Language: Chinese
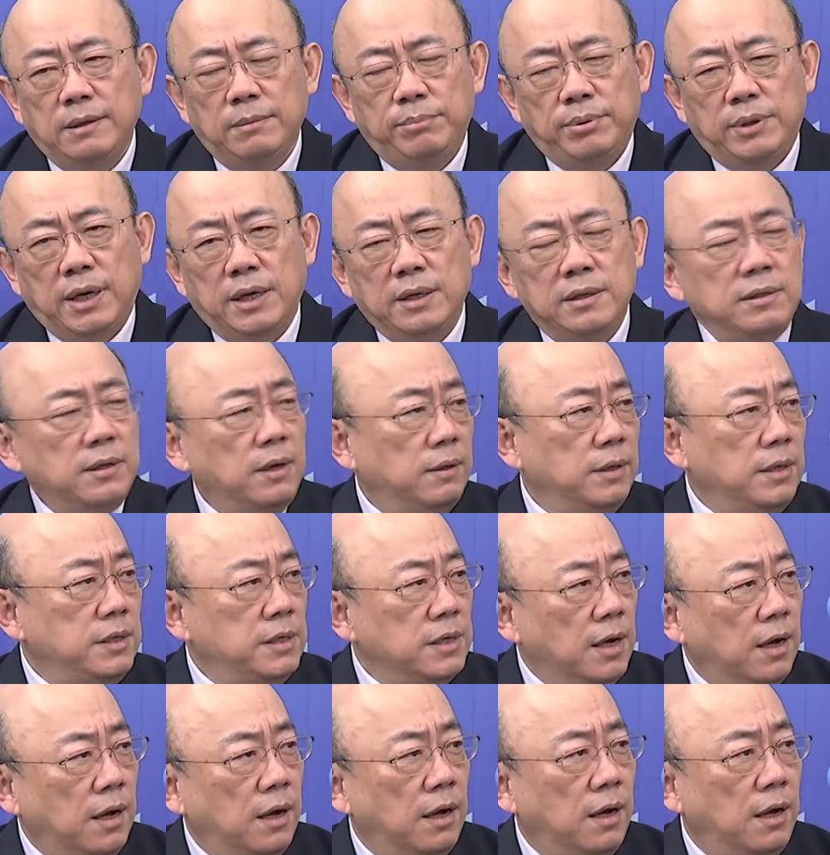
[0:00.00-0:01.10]
不然照理
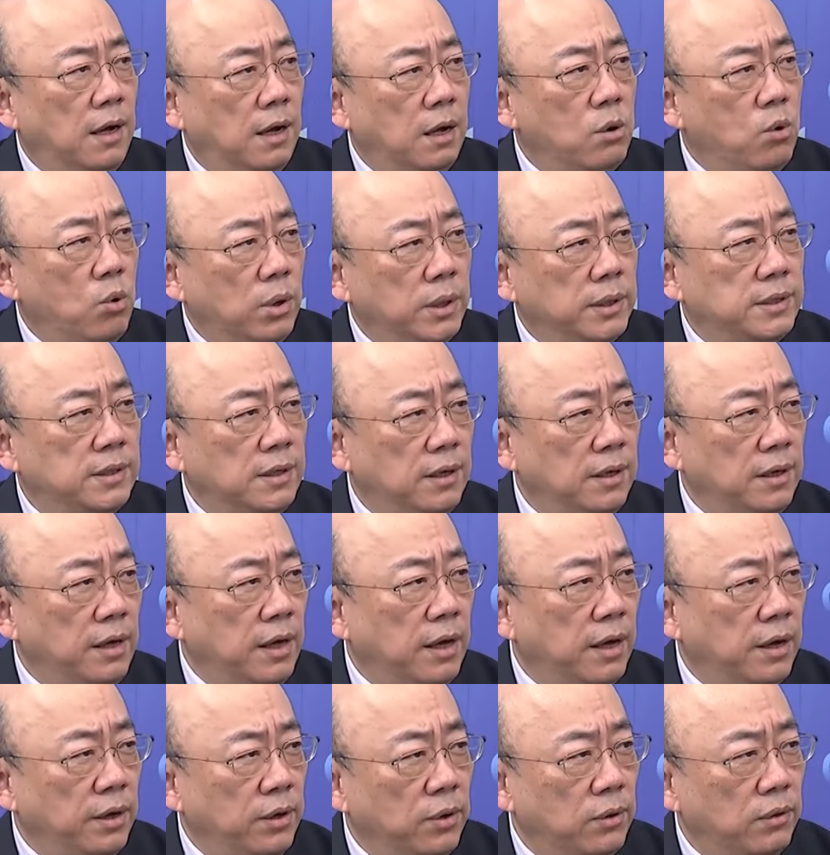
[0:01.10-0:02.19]
讲，韩国车
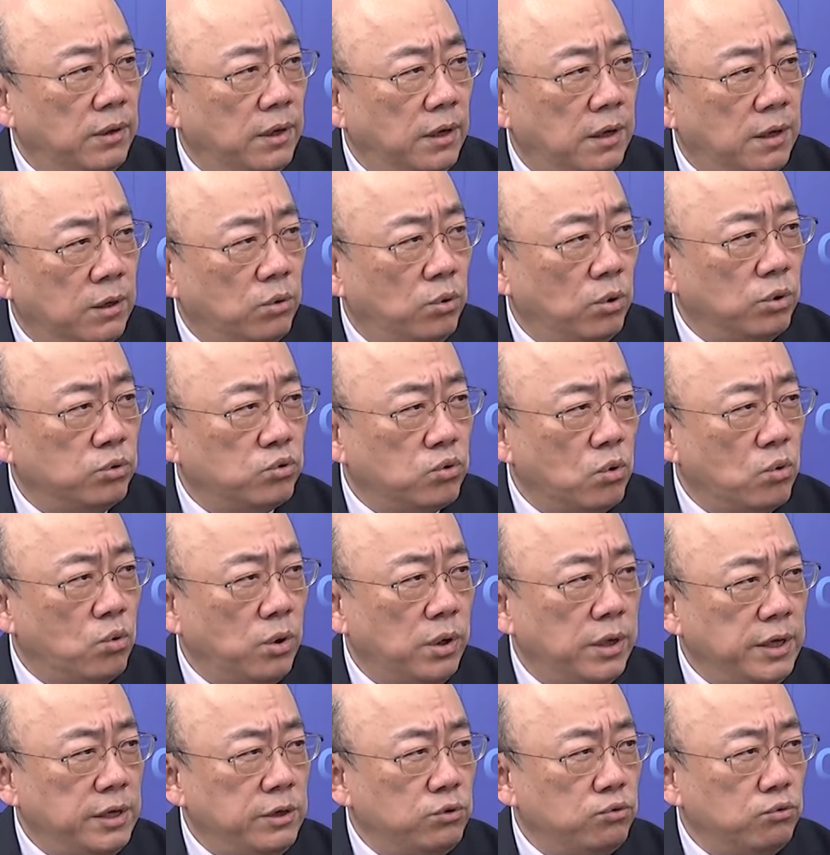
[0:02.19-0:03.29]
也用了很多中国
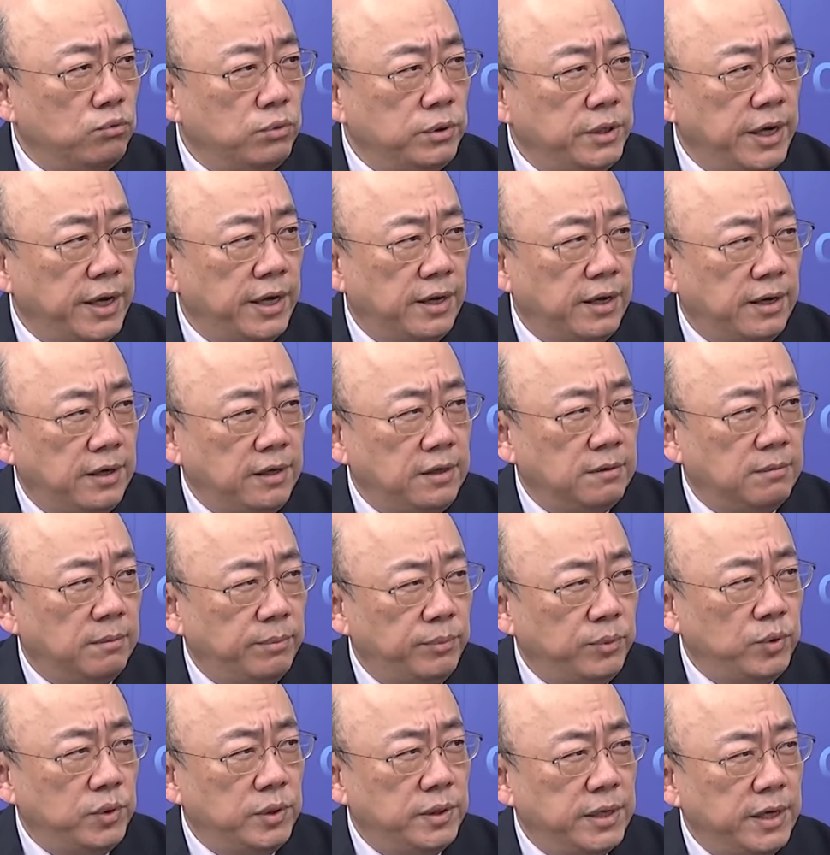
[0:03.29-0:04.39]
零组件呢，你怎么
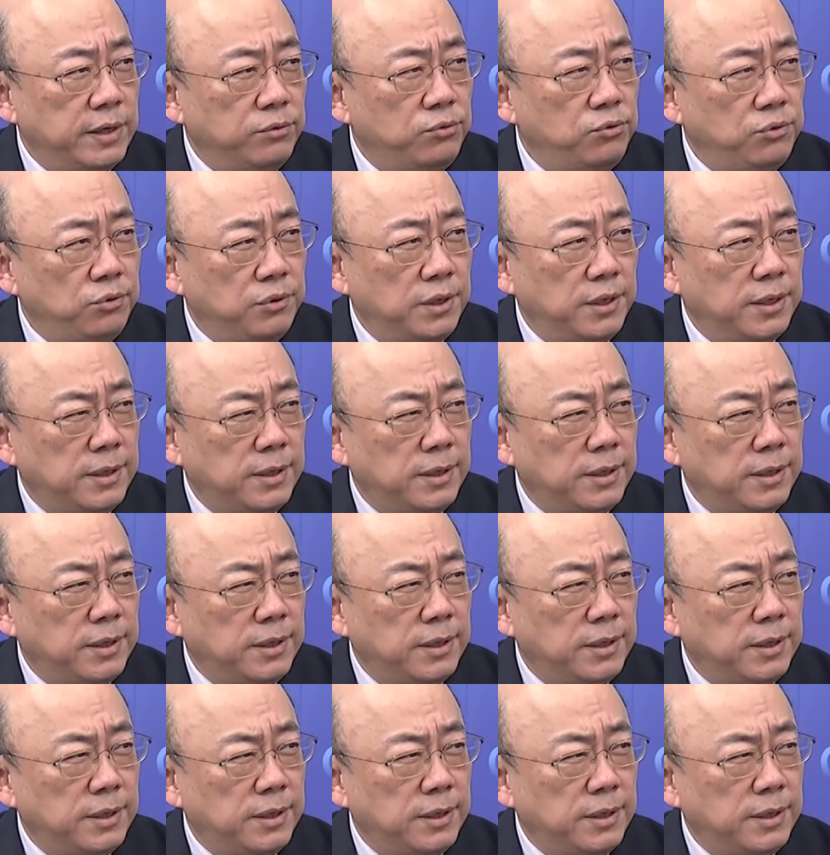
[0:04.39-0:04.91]
不去检举啊？